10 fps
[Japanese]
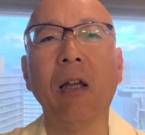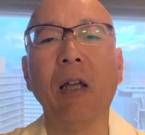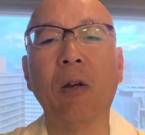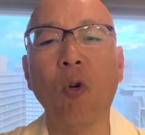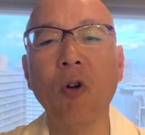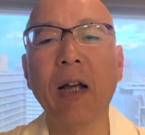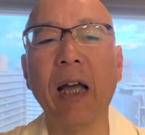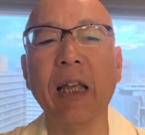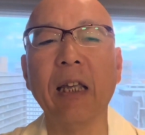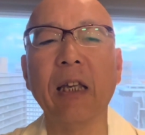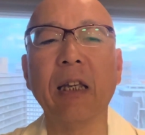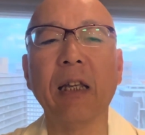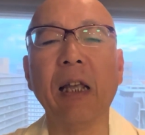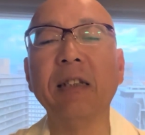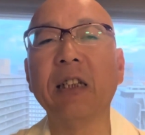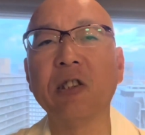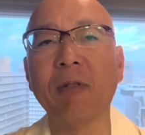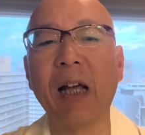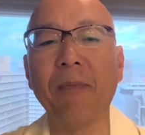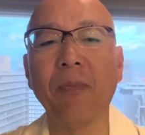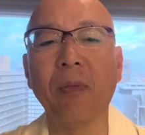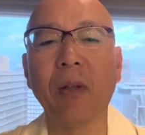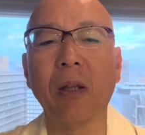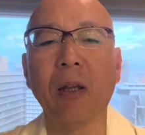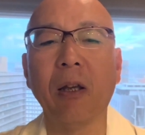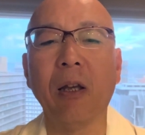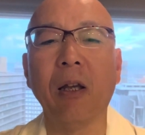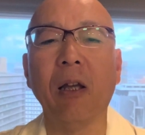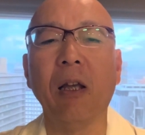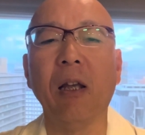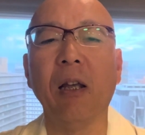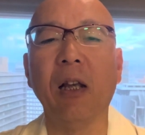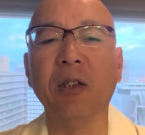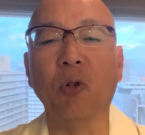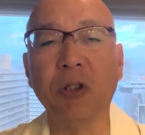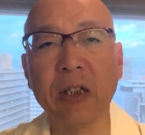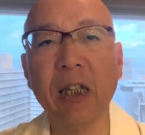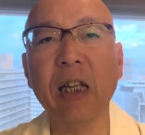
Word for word: 今回検察は組織